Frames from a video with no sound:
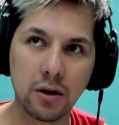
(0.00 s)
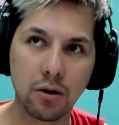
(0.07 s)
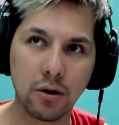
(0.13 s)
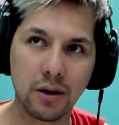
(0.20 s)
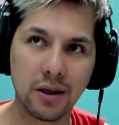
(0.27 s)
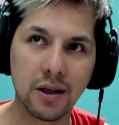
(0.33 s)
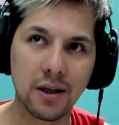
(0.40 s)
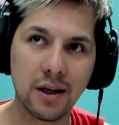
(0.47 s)
y
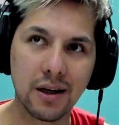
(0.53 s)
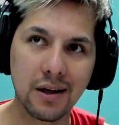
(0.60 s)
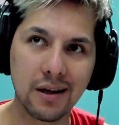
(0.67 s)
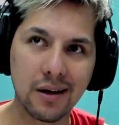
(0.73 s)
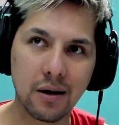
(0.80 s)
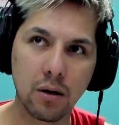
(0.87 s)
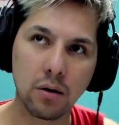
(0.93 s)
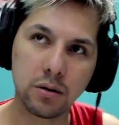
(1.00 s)

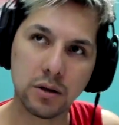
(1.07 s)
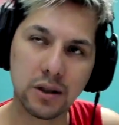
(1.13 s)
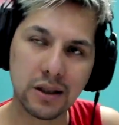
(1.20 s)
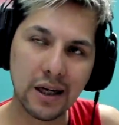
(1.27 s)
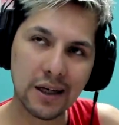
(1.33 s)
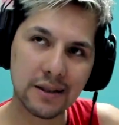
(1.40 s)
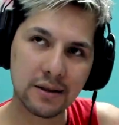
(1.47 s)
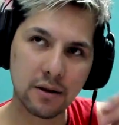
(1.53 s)
tiene
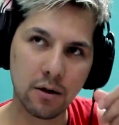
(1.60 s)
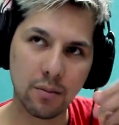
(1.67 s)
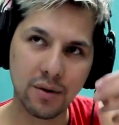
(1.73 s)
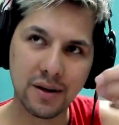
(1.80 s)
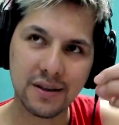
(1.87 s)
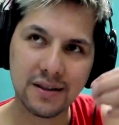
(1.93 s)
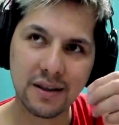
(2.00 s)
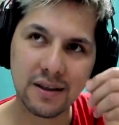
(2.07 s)
cositas como
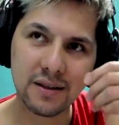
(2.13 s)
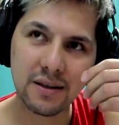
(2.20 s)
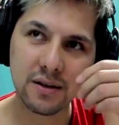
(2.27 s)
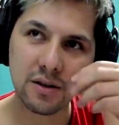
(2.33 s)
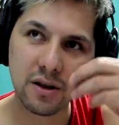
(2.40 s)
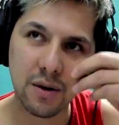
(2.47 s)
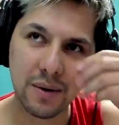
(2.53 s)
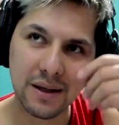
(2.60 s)
esos
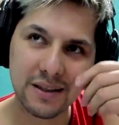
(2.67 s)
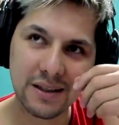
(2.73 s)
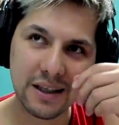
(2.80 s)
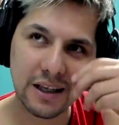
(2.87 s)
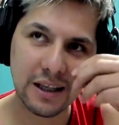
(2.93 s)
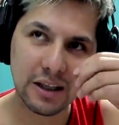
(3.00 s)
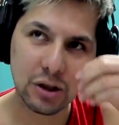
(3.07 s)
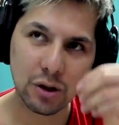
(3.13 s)

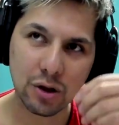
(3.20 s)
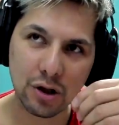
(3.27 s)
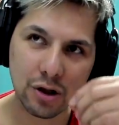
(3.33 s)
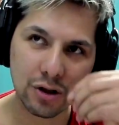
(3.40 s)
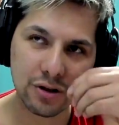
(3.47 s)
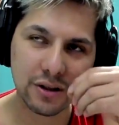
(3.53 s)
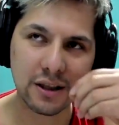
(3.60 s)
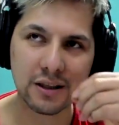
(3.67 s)

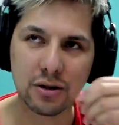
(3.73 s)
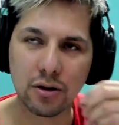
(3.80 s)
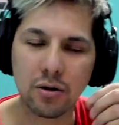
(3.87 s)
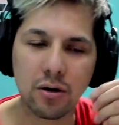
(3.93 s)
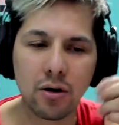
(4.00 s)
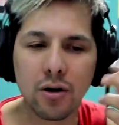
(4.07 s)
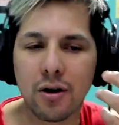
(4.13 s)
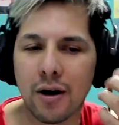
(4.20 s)
quiebrecitos que son.
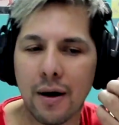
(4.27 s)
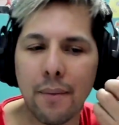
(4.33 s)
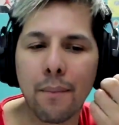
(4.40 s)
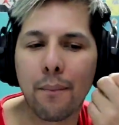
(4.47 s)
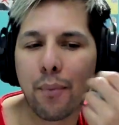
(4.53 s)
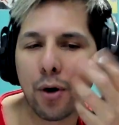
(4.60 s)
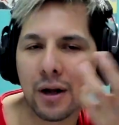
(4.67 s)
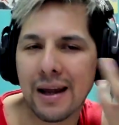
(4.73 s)

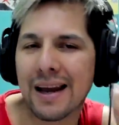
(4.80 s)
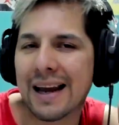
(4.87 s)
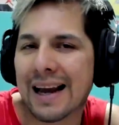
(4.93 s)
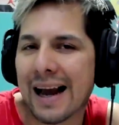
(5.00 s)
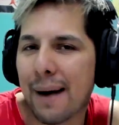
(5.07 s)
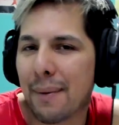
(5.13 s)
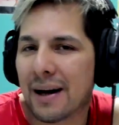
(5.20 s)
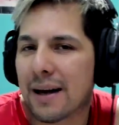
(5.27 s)
Porque,
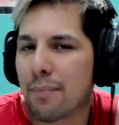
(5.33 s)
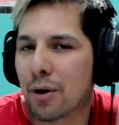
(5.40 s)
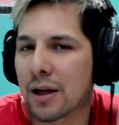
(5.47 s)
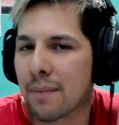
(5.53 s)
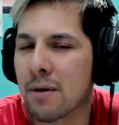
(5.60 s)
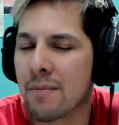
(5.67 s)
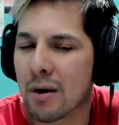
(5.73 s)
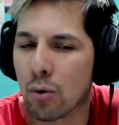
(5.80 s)
capaz que porque a
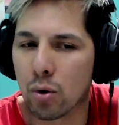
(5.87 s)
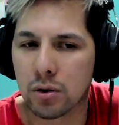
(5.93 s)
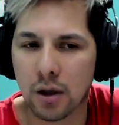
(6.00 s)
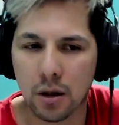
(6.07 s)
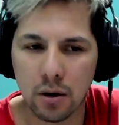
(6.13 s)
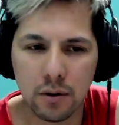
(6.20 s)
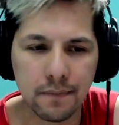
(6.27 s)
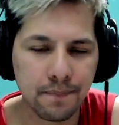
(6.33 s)
mí me gusta, ¿no?